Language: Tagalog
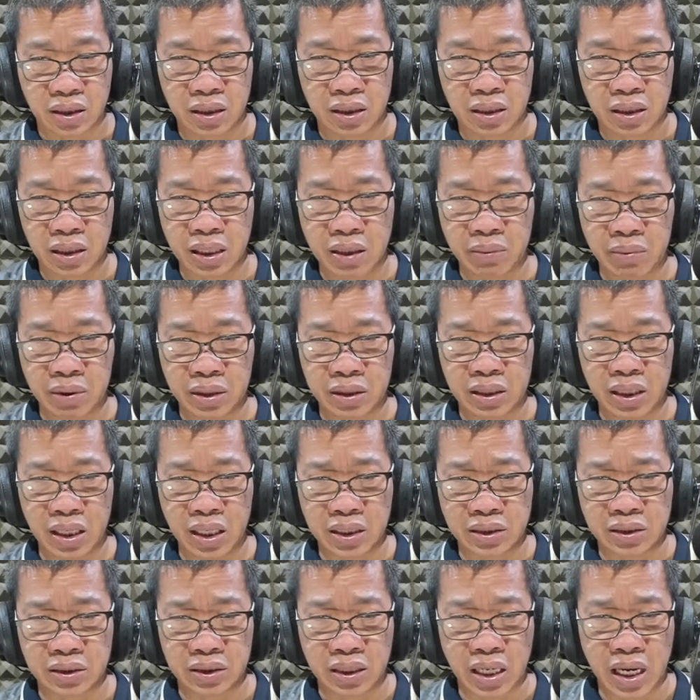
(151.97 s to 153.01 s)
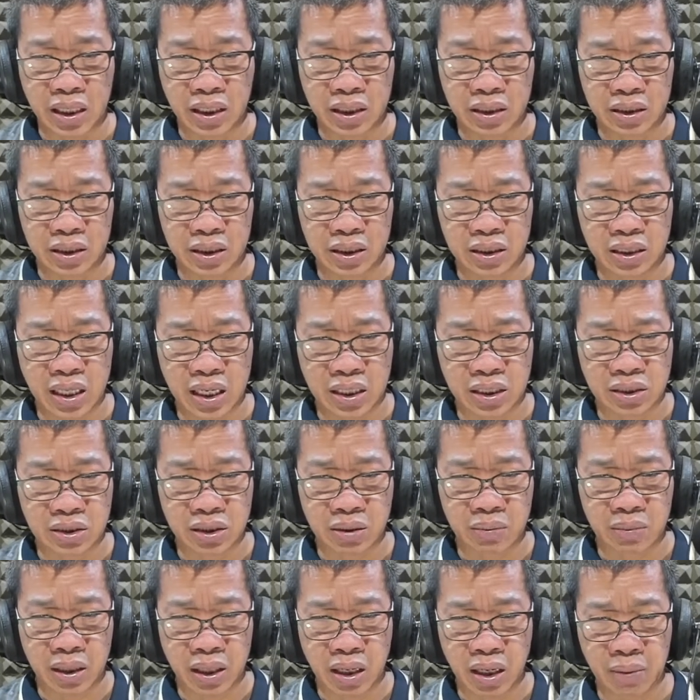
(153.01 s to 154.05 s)
na madalas nakikita sa
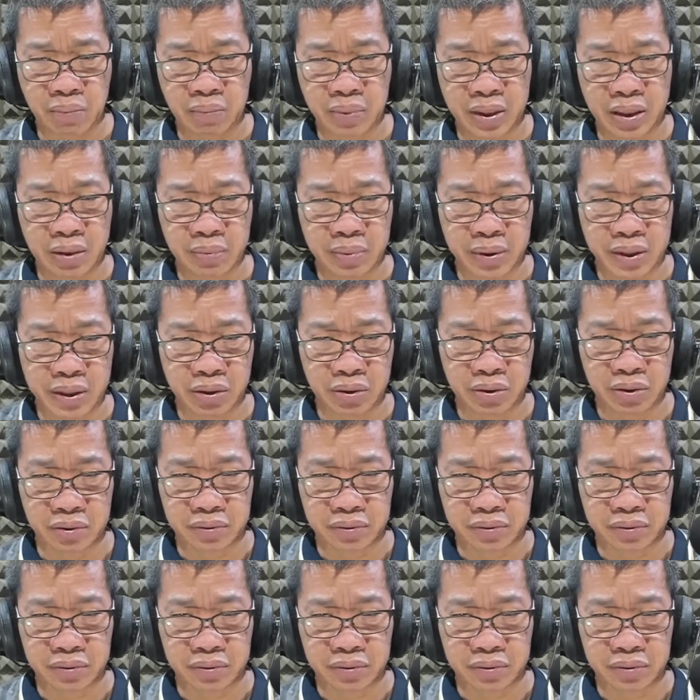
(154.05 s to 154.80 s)
mga Pilipino.